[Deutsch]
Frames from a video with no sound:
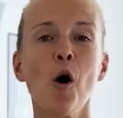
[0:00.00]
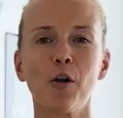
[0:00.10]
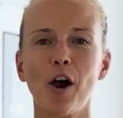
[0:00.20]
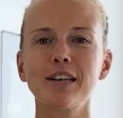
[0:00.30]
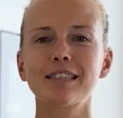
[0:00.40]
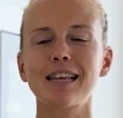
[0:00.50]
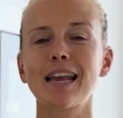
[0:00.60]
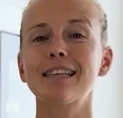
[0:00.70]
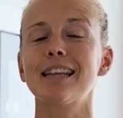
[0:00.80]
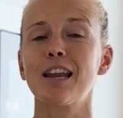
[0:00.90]
Und heute
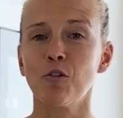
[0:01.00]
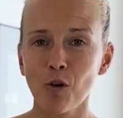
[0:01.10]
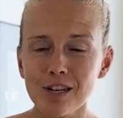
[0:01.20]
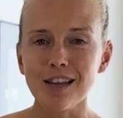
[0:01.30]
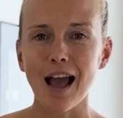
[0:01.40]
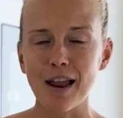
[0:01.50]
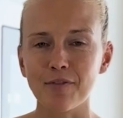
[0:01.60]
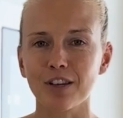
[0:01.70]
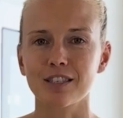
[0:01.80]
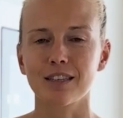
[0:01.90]
zeige ich dir ein ultra
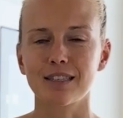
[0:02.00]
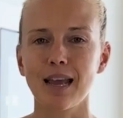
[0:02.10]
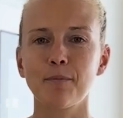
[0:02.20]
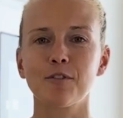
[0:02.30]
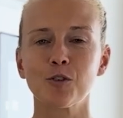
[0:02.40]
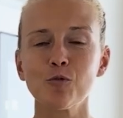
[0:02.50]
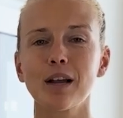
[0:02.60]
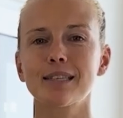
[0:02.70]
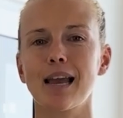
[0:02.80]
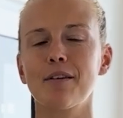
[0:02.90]
einfaches Rezept, wie du
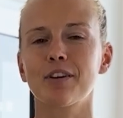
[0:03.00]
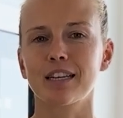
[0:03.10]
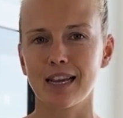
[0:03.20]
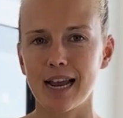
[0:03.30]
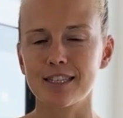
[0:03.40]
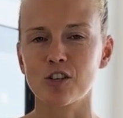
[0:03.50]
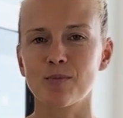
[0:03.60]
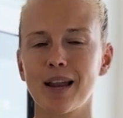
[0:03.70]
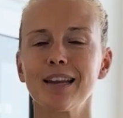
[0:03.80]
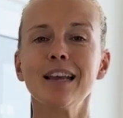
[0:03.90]
ganz einfach den
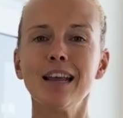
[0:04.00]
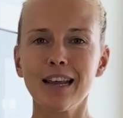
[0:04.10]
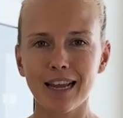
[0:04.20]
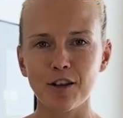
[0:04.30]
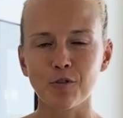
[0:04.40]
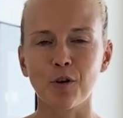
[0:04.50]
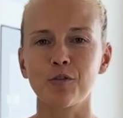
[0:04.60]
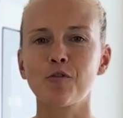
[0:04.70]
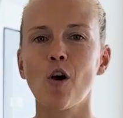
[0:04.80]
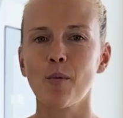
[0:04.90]
Kaiserschmarrn
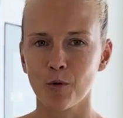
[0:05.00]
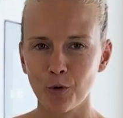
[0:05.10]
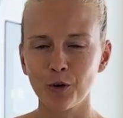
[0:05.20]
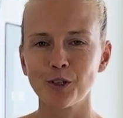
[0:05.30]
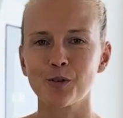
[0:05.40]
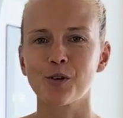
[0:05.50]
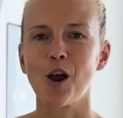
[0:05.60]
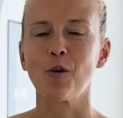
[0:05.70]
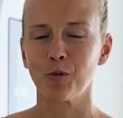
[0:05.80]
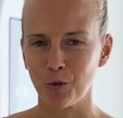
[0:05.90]
ketokonform, ohne
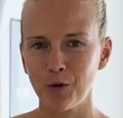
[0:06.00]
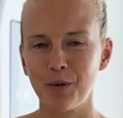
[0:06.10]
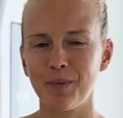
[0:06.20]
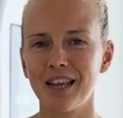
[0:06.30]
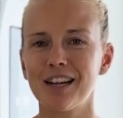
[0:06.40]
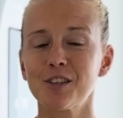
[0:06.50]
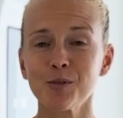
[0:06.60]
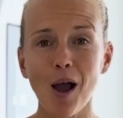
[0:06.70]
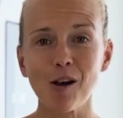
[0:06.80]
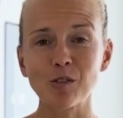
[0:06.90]
Zucker und ohne Mehl
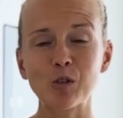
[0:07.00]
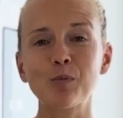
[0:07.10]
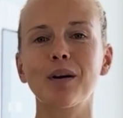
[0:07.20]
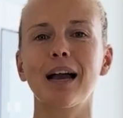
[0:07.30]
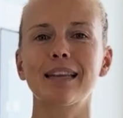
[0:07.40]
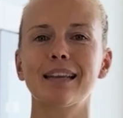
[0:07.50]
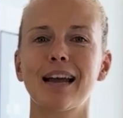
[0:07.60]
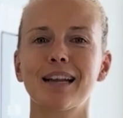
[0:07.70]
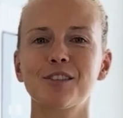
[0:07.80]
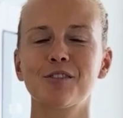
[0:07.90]
zu Hause zubereiten
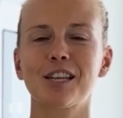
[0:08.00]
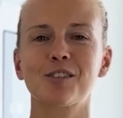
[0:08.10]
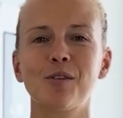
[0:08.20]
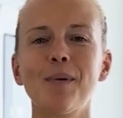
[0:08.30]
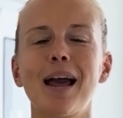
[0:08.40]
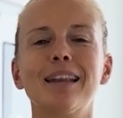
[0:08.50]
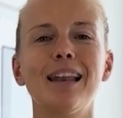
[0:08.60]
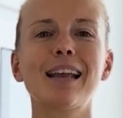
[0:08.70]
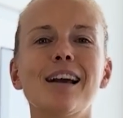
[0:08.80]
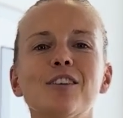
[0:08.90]
kannst, sodass du immer eine
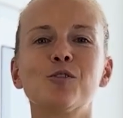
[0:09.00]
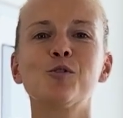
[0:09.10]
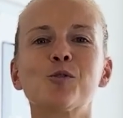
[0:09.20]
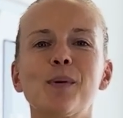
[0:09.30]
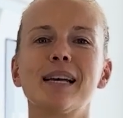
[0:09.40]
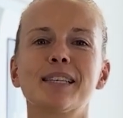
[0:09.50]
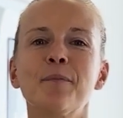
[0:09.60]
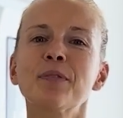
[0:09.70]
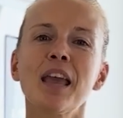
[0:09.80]
leckere Süßspeise